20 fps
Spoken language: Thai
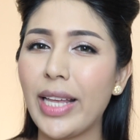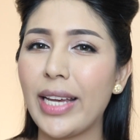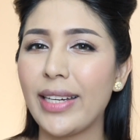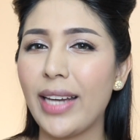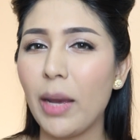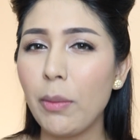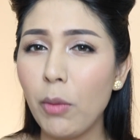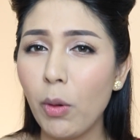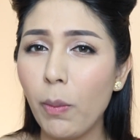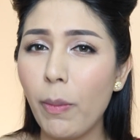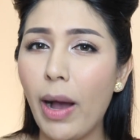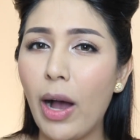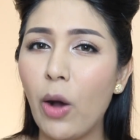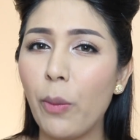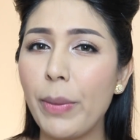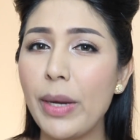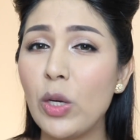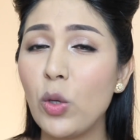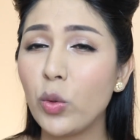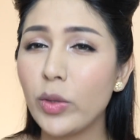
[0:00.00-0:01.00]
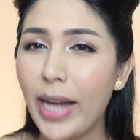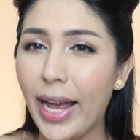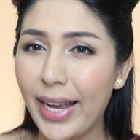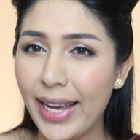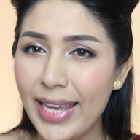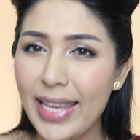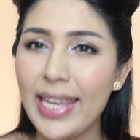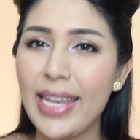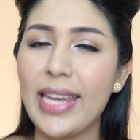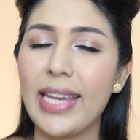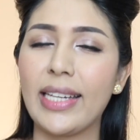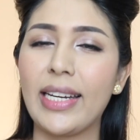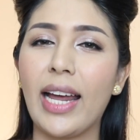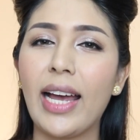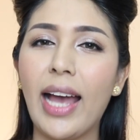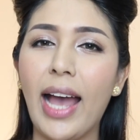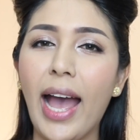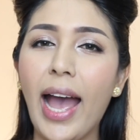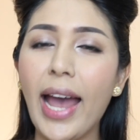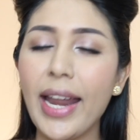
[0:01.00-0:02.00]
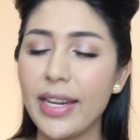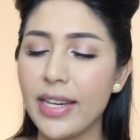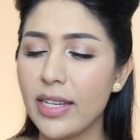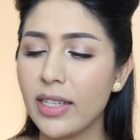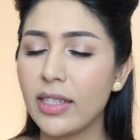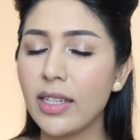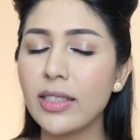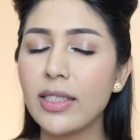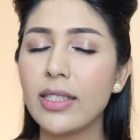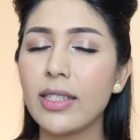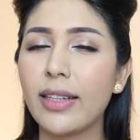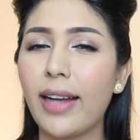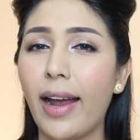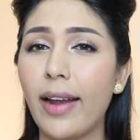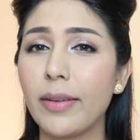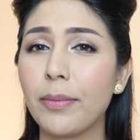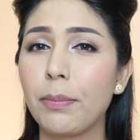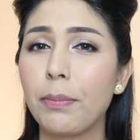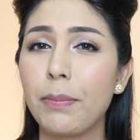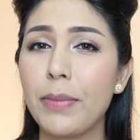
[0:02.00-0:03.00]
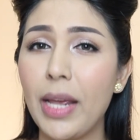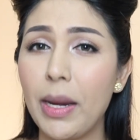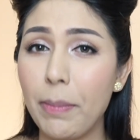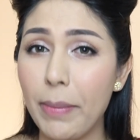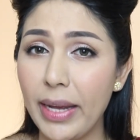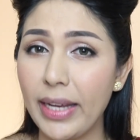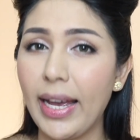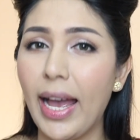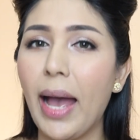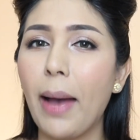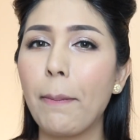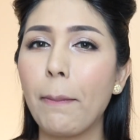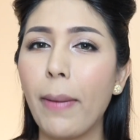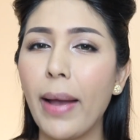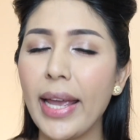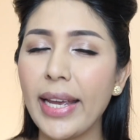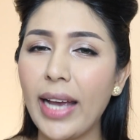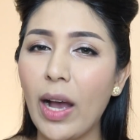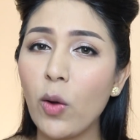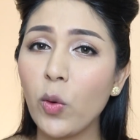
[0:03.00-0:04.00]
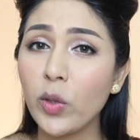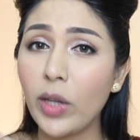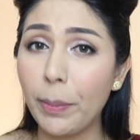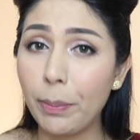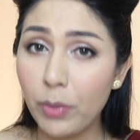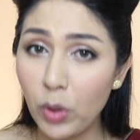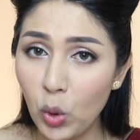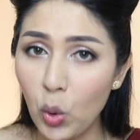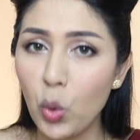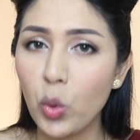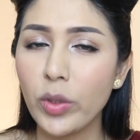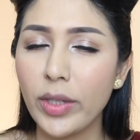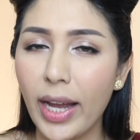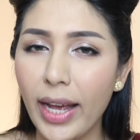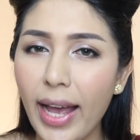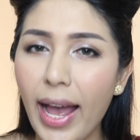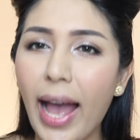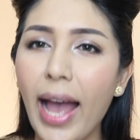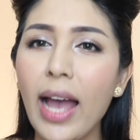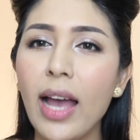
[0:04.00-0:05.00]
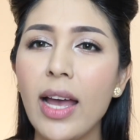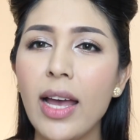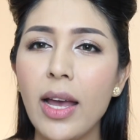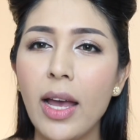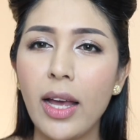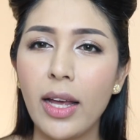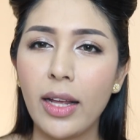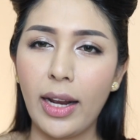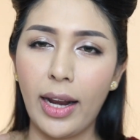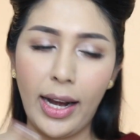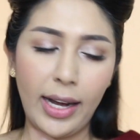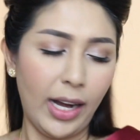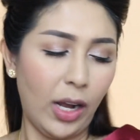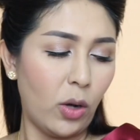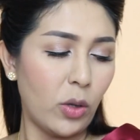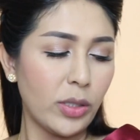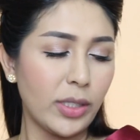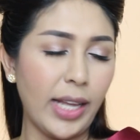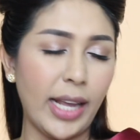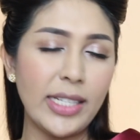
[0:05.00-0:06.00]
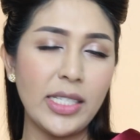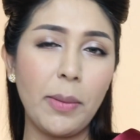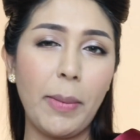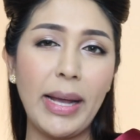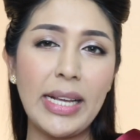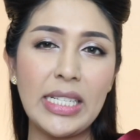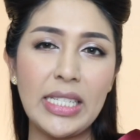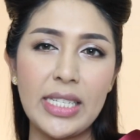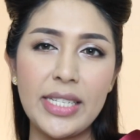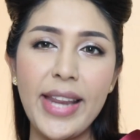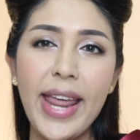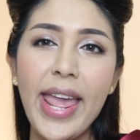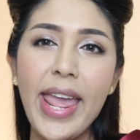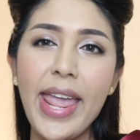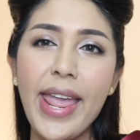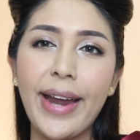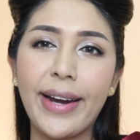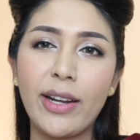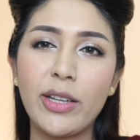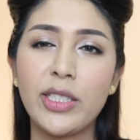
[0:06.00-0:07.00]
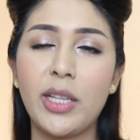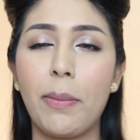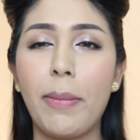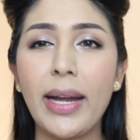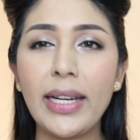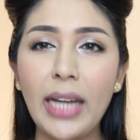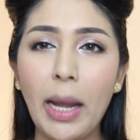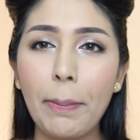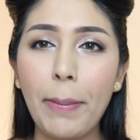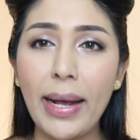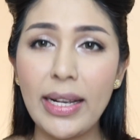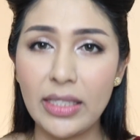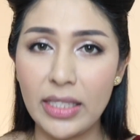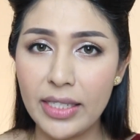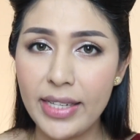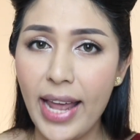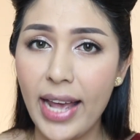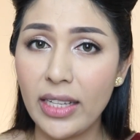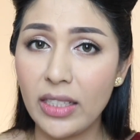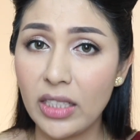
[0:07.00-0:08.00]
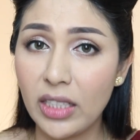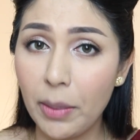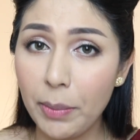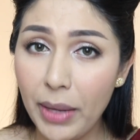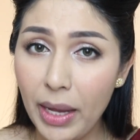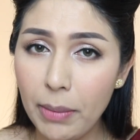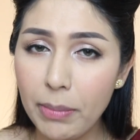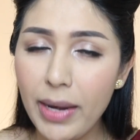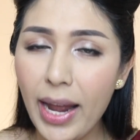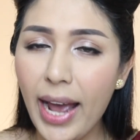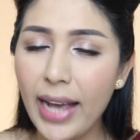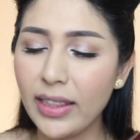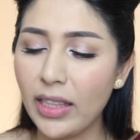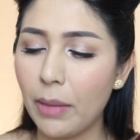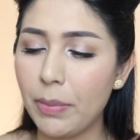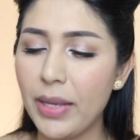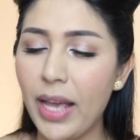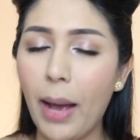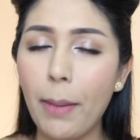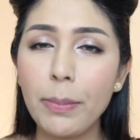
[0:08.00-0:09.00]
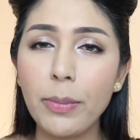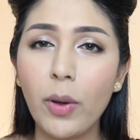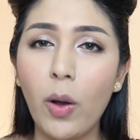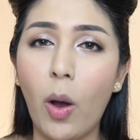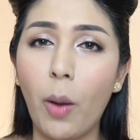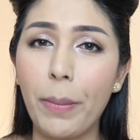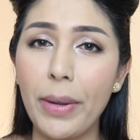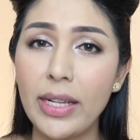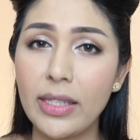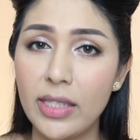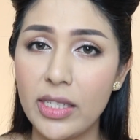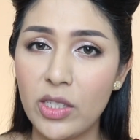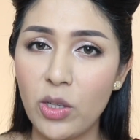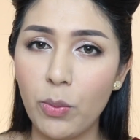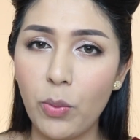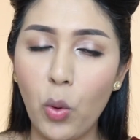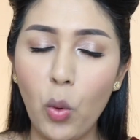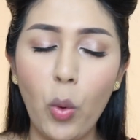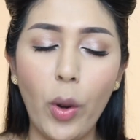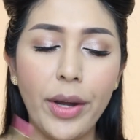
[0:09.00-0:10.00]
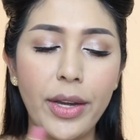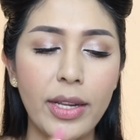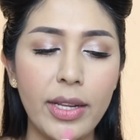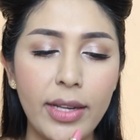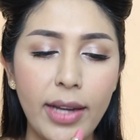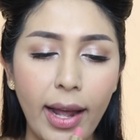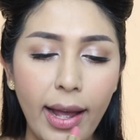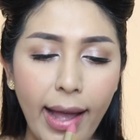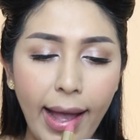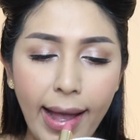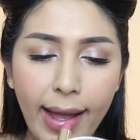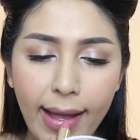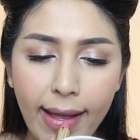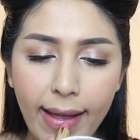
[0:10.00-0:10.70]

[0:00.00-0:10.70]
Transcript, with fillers: แต่งหน้าเบาๆเป็นลุคนางเอกนะคะอันนี้ก็คือการเปลี่ยนเมคอัพให้เข้ากับลุคนะคะเราใช้สบายสีแดงเราสามารถทาปากสีแดงสีเข้มๆได้แต่พี่อ้ำขอเป็นสีชมพูอันนี้นะคะ